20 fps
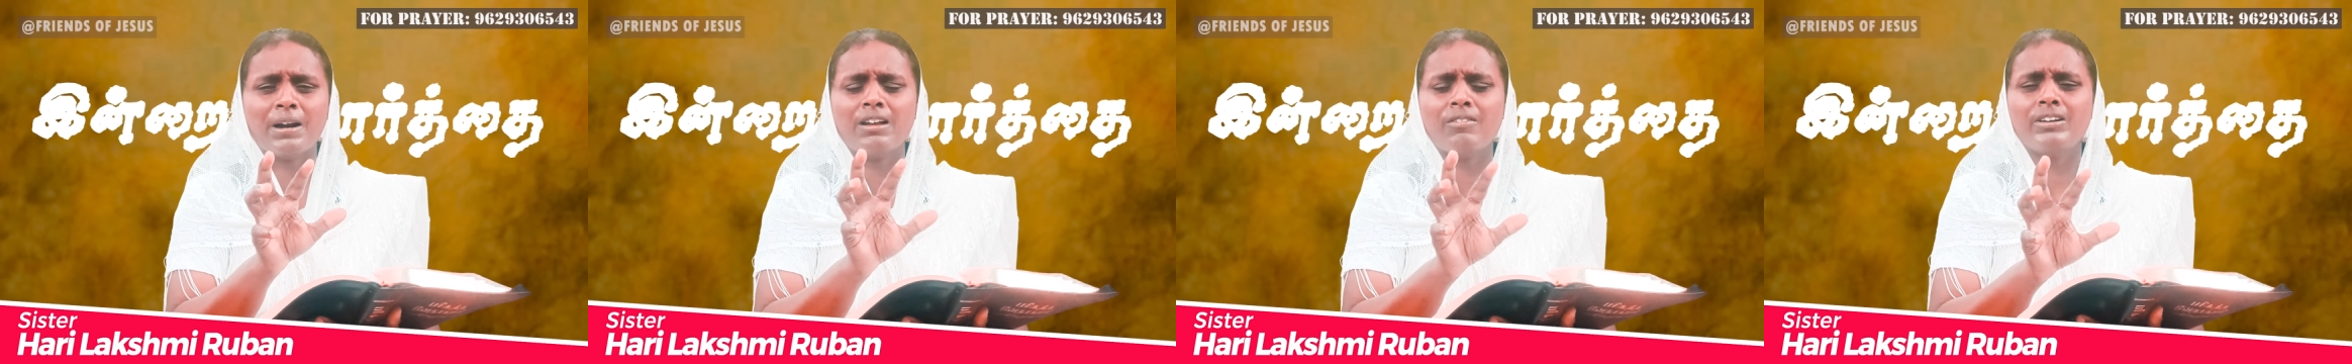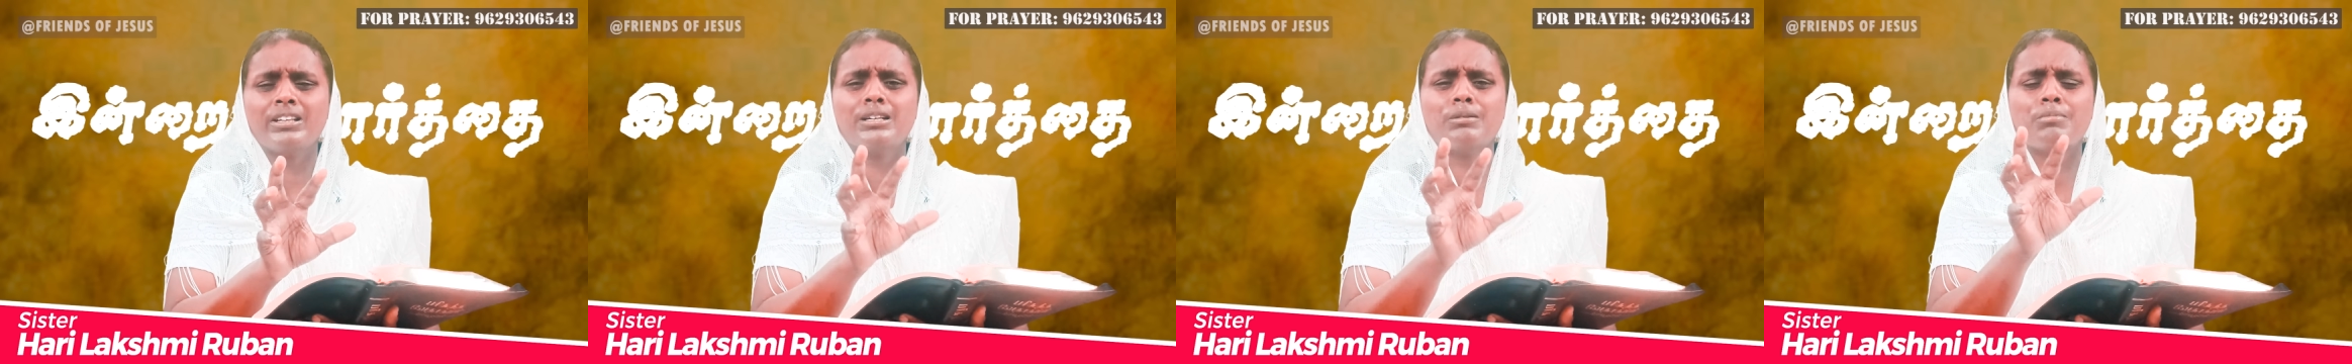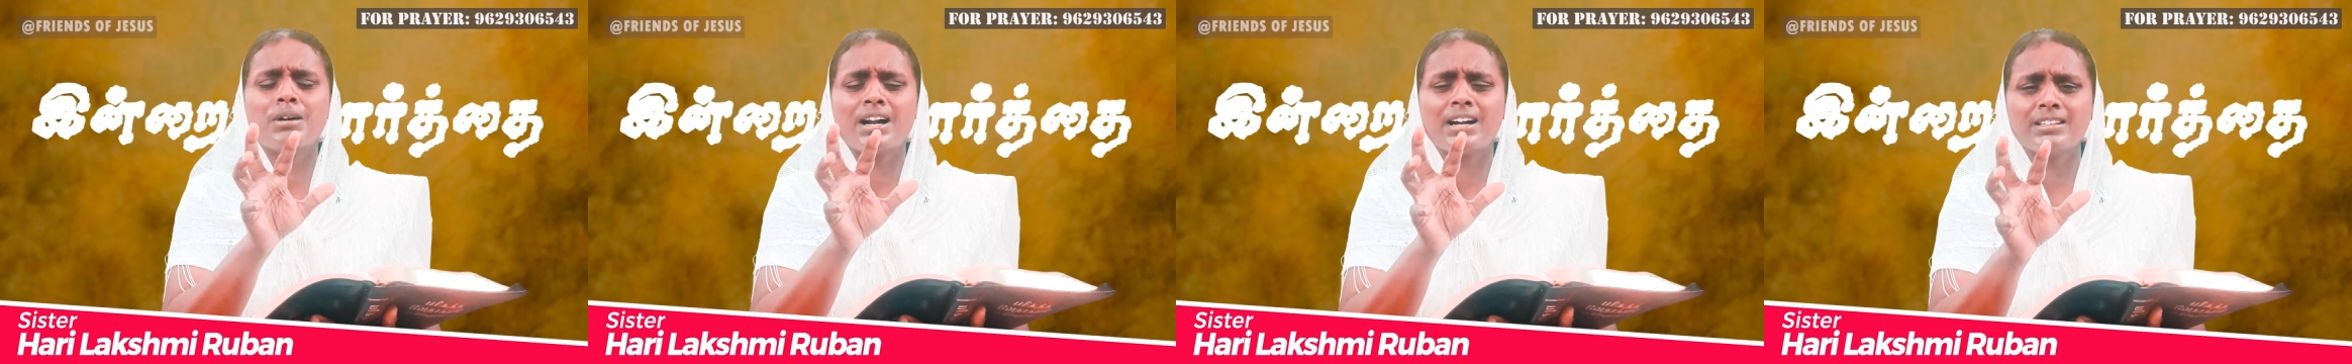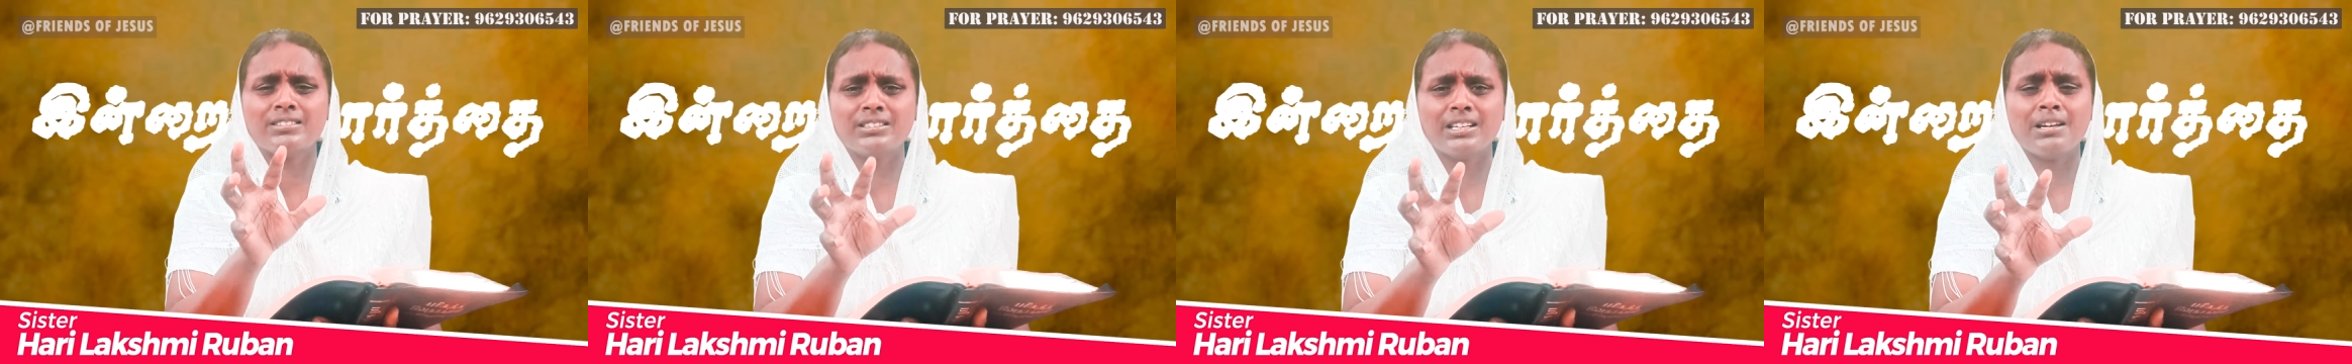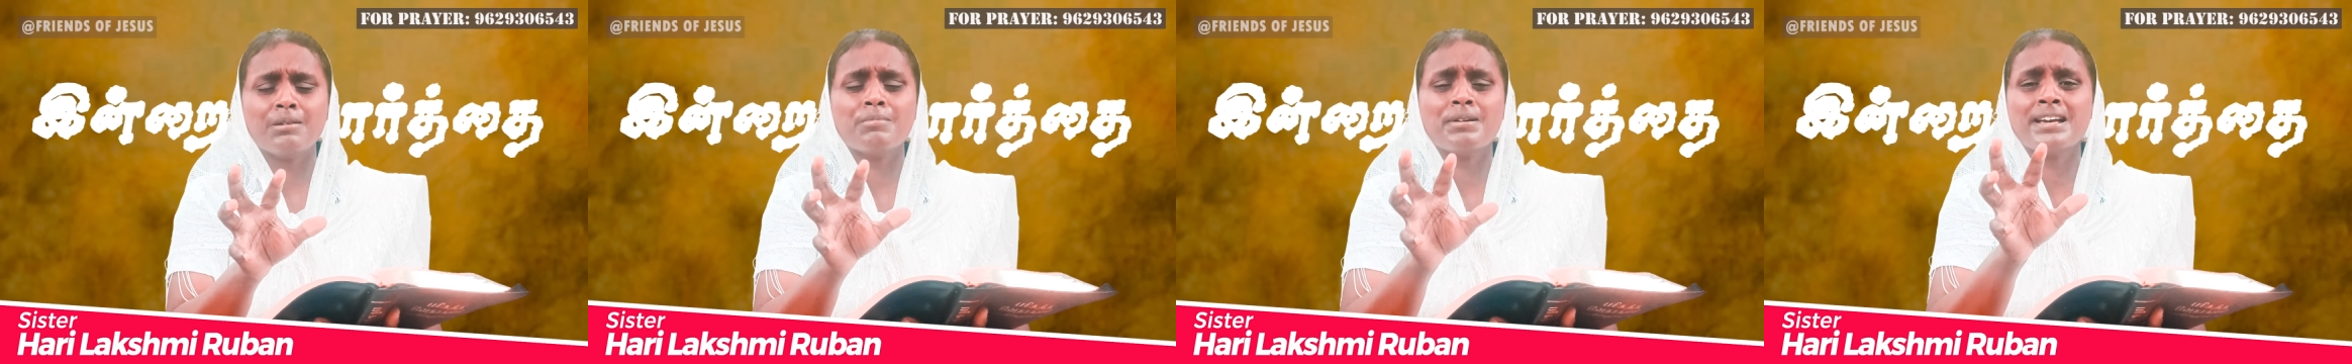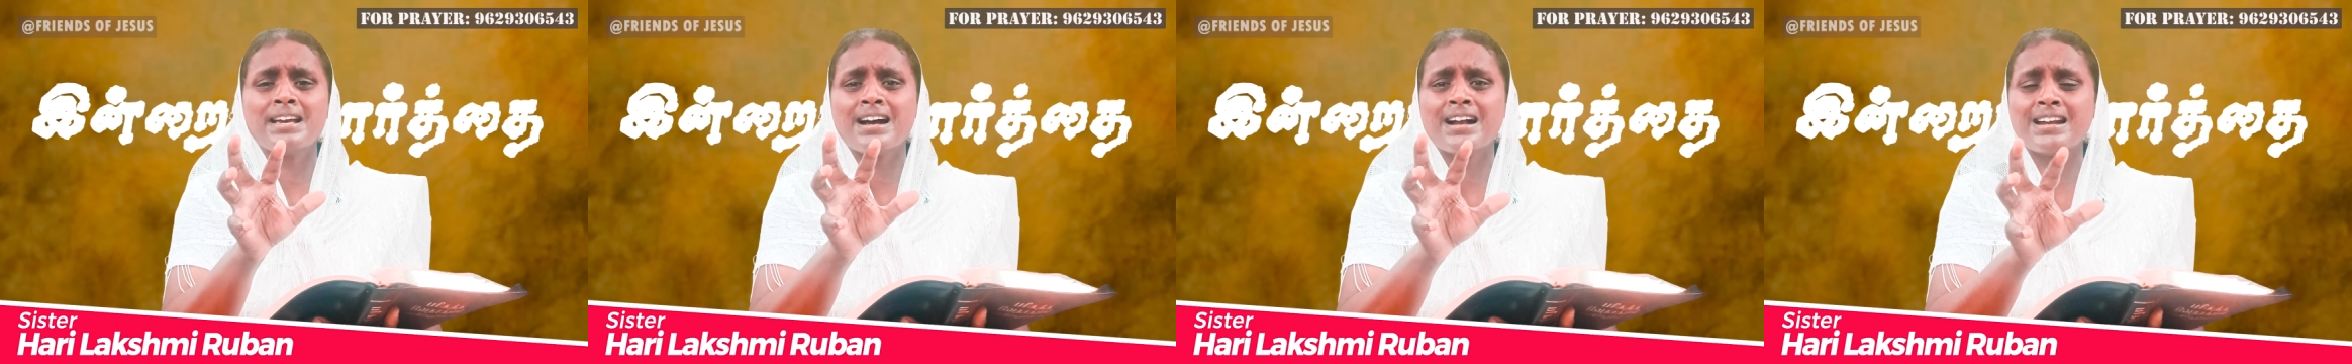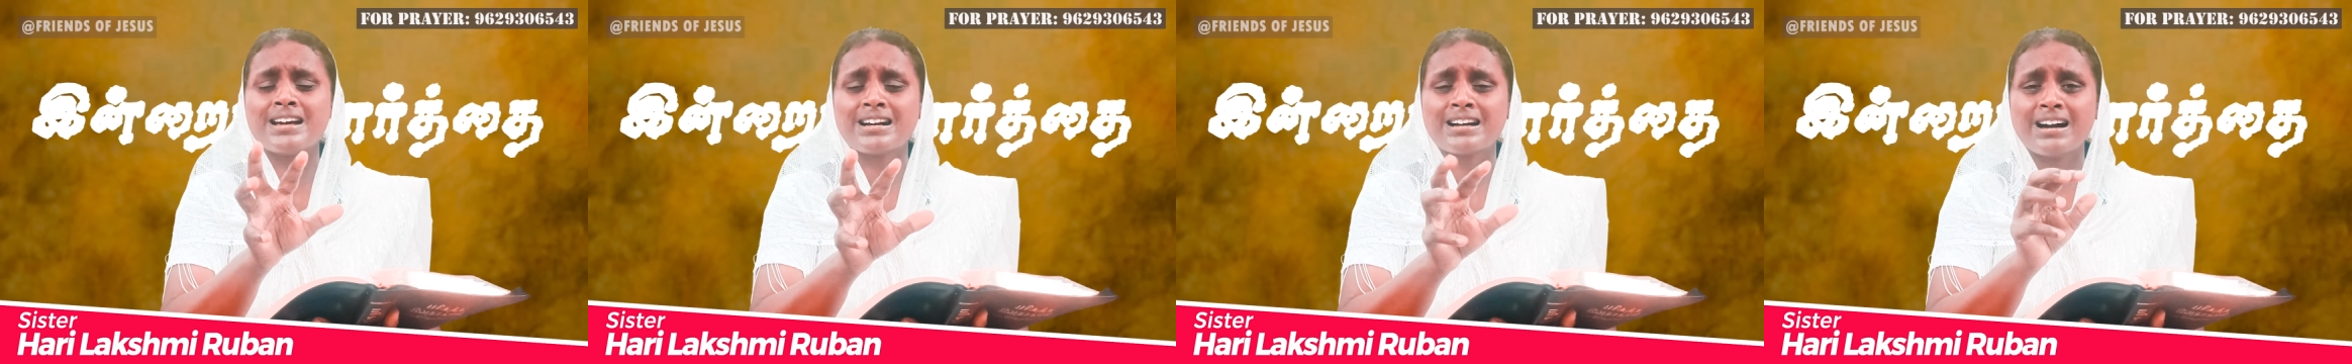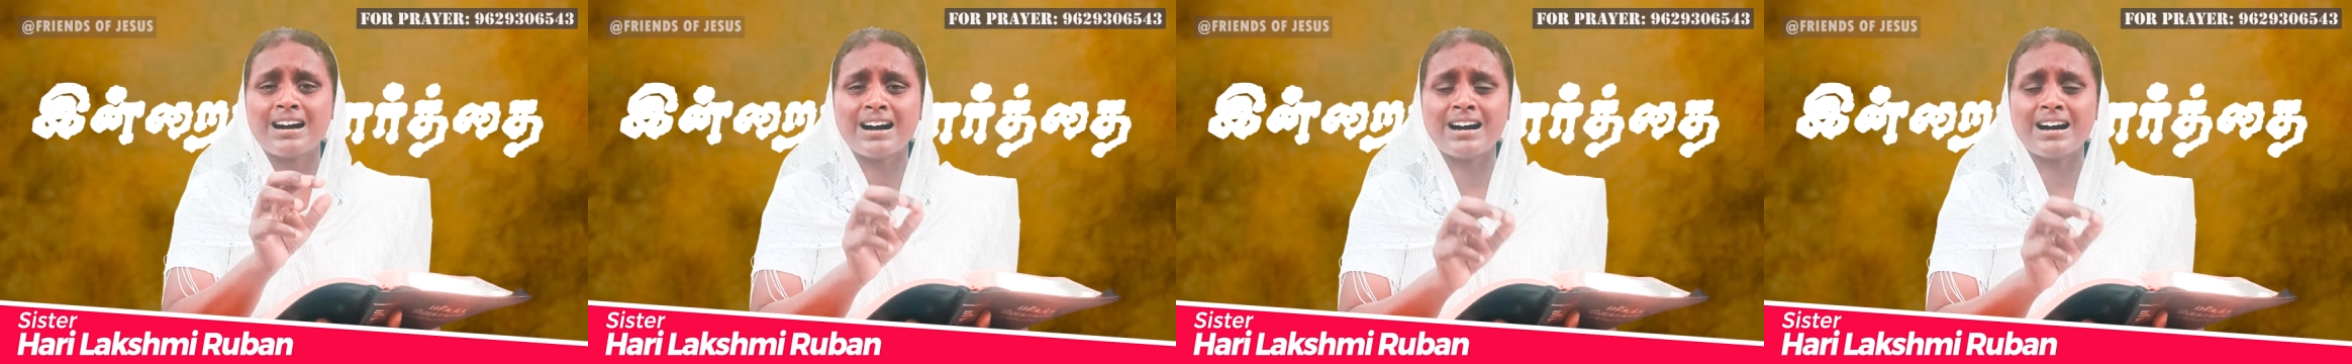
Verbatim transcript: பலவிதமான தீமையான